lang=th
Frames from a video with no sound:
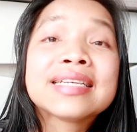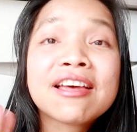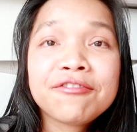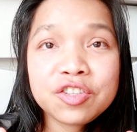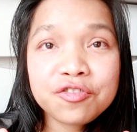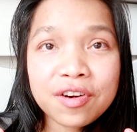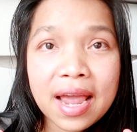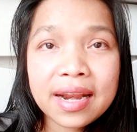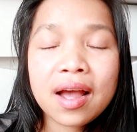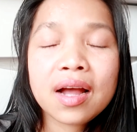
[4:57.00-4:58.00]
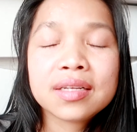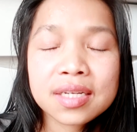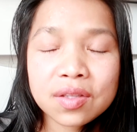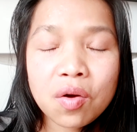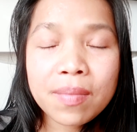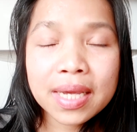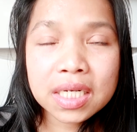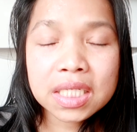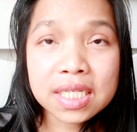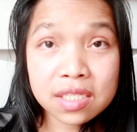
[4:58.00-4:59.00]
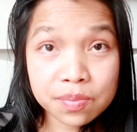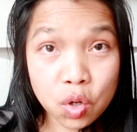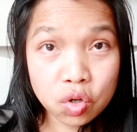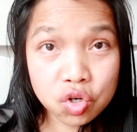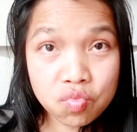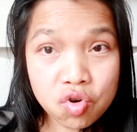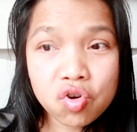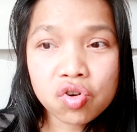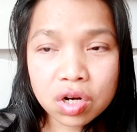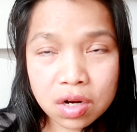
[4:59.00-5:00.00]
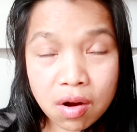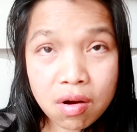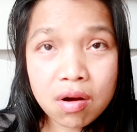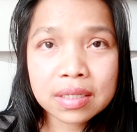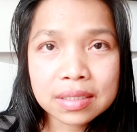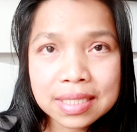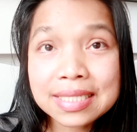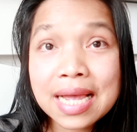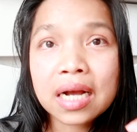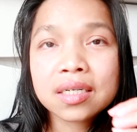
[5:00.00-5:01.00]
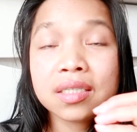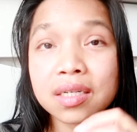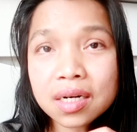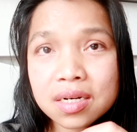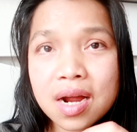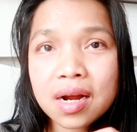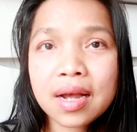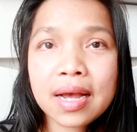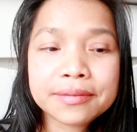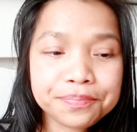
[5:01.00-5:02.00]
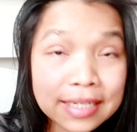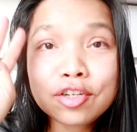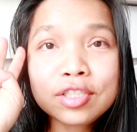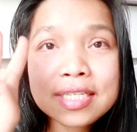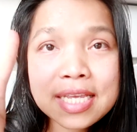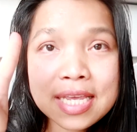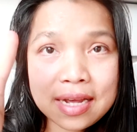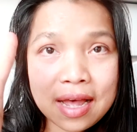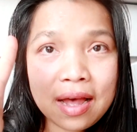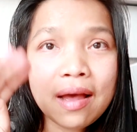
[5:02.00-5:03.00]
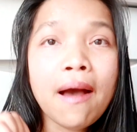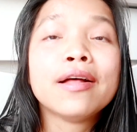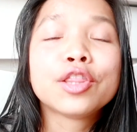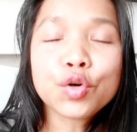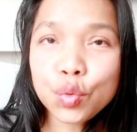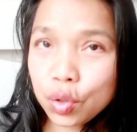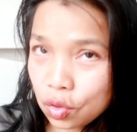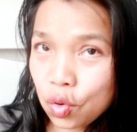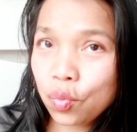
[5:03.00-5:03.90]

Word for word: สารFit-to-Flyนะคะจะต้องไม่เกิน72ชั่วโมงก่อนที่จะขึ้นเครื่องค่ะขั้นตอนที่4ค่ะตรวจโค